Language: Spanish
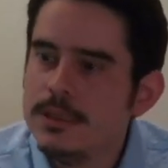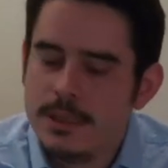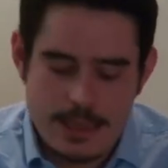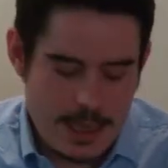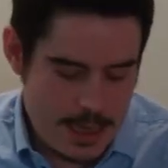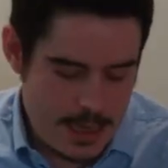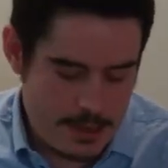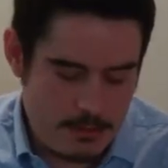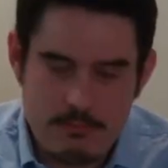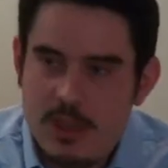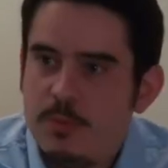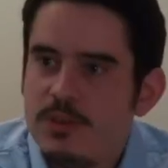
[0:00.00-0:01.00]
Eh,
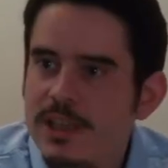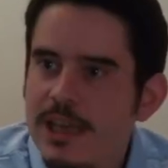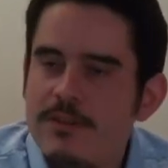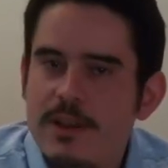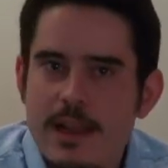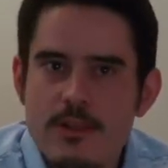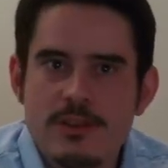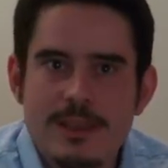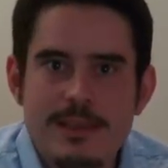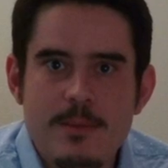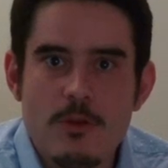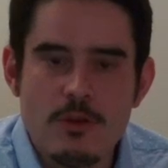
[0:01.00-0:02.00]
después de que Fernando
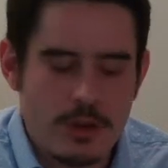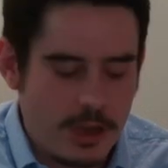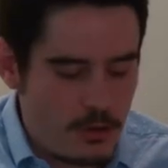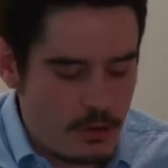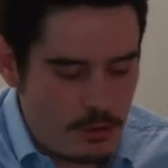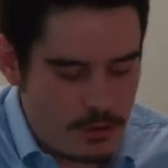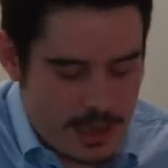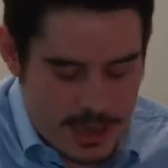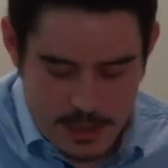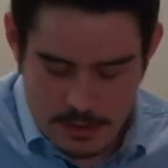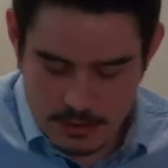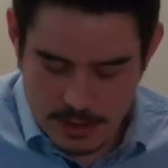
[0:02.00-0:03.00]
VII no
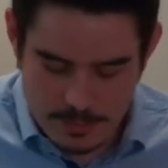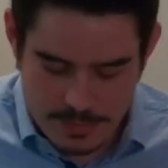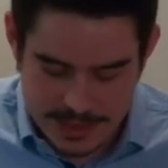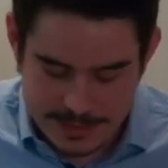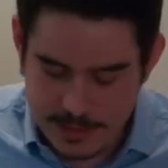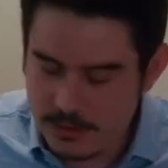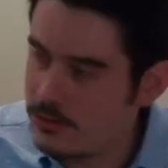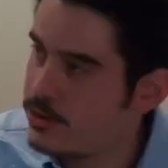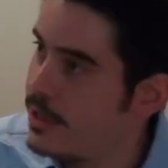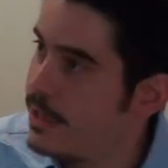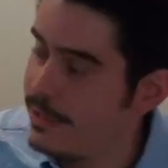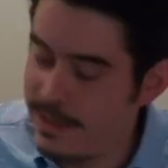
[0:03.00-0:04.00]
reconozca los empréstitos
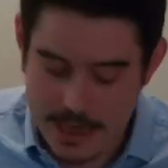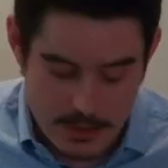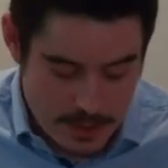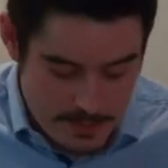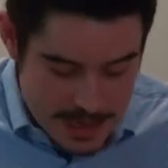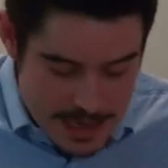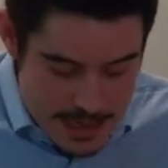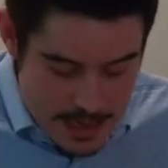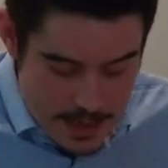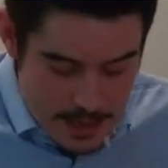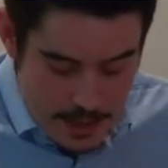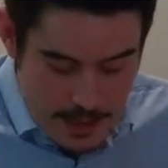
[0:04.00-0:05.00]
del trienio liberal,
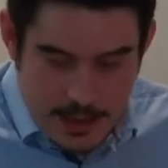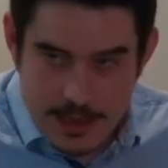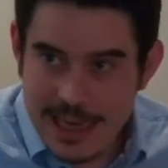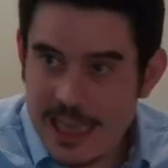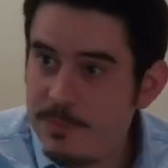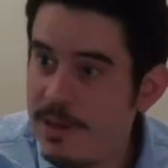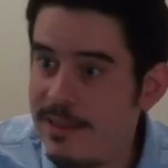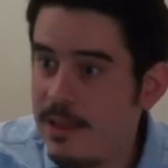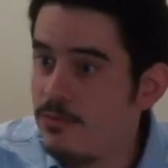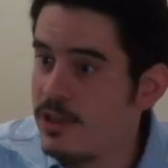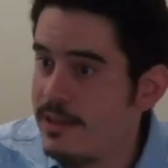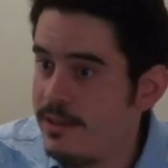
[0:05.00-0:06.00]
las plazas
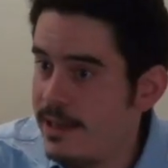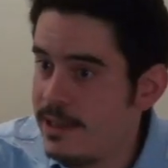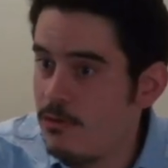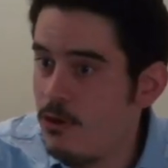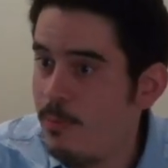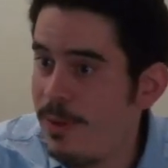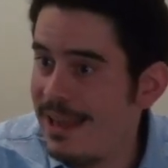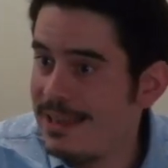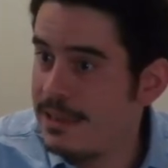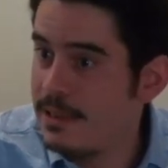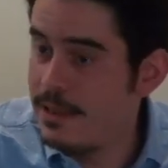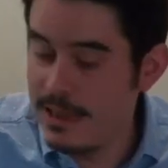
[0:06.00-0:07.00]
bursátiles europeas
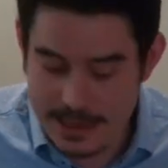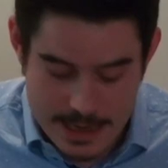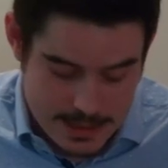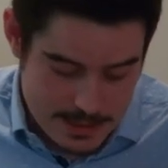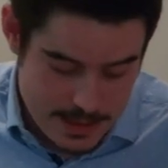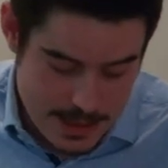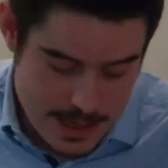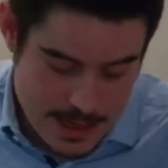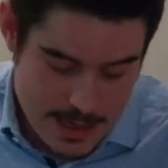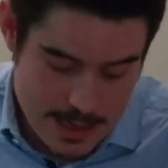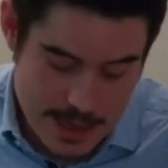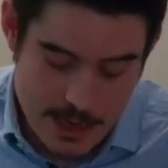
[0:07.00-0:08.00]
se cierran
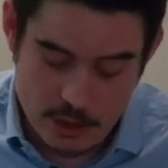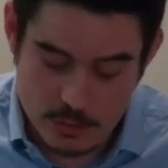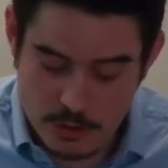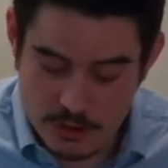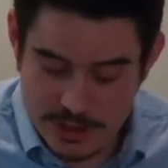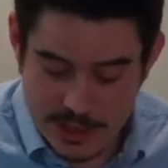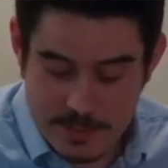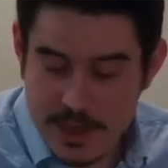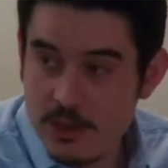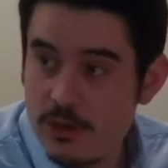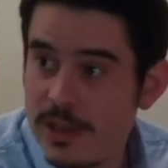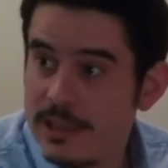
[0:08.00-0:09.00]
a, los bonos
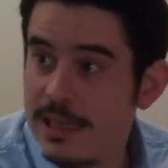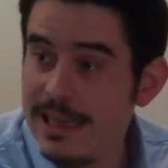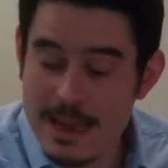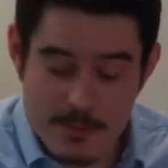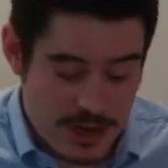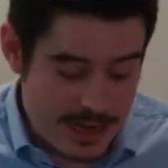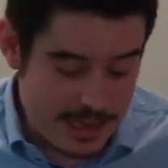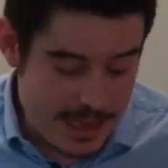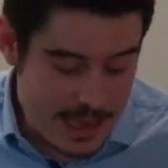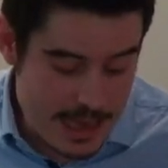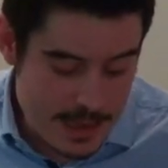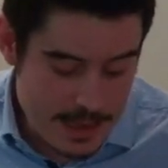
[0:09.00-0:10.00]
españoles y la
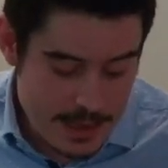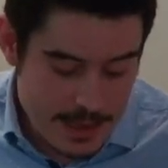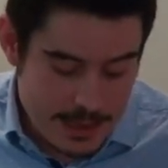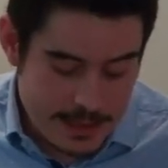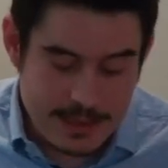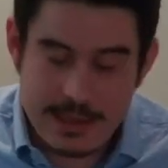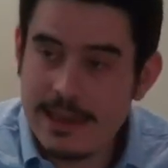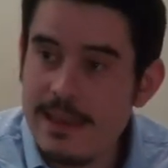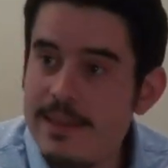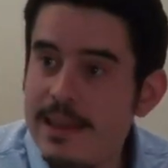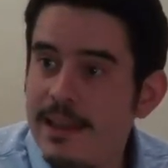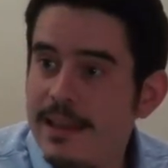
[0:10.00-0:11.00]
monarquía tiene que
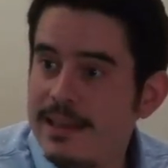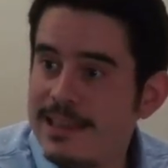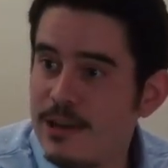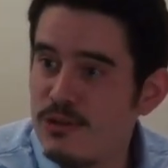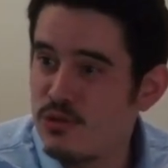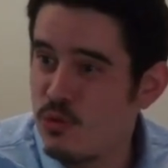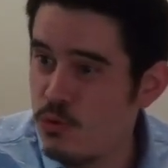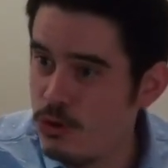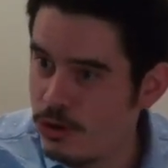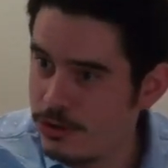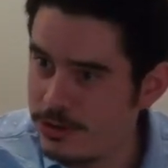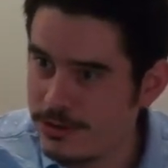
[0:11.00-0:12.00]
dirigirse a
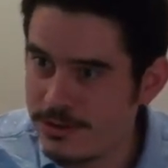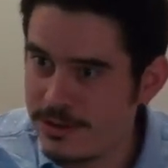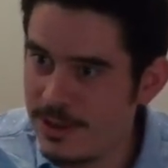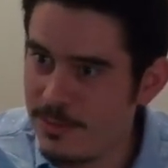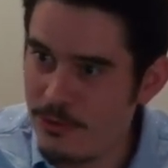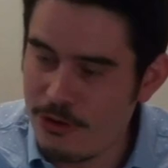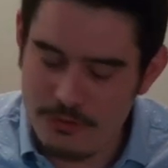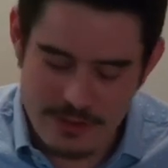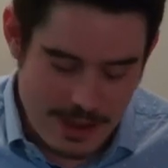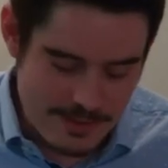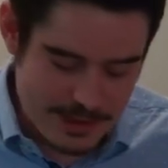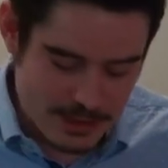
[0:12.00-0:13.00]
oscuros y poco
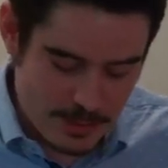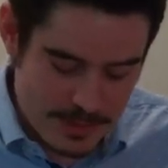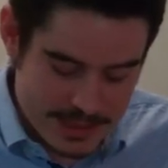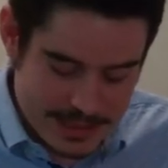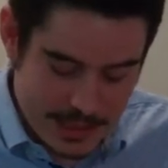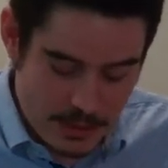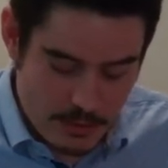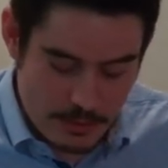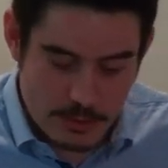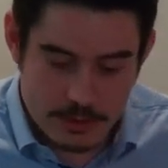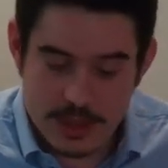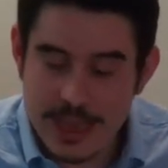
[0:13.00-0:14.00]
fiables hombres de
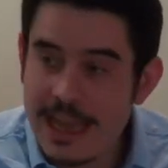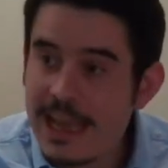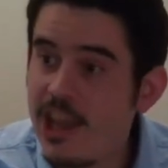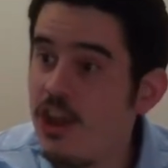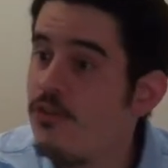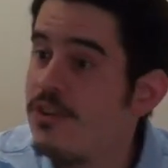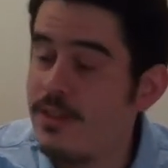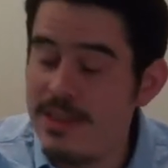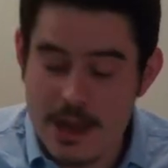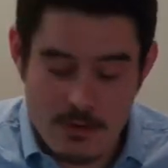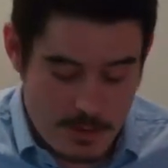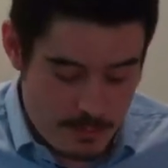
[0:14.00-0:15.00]
negocios que
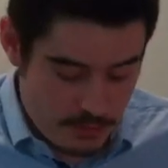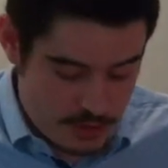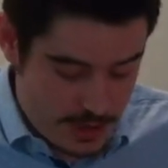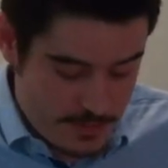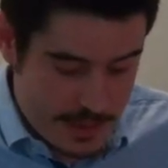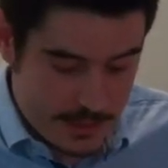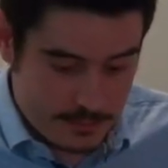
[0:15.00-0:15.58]
ofrecían lo imposible,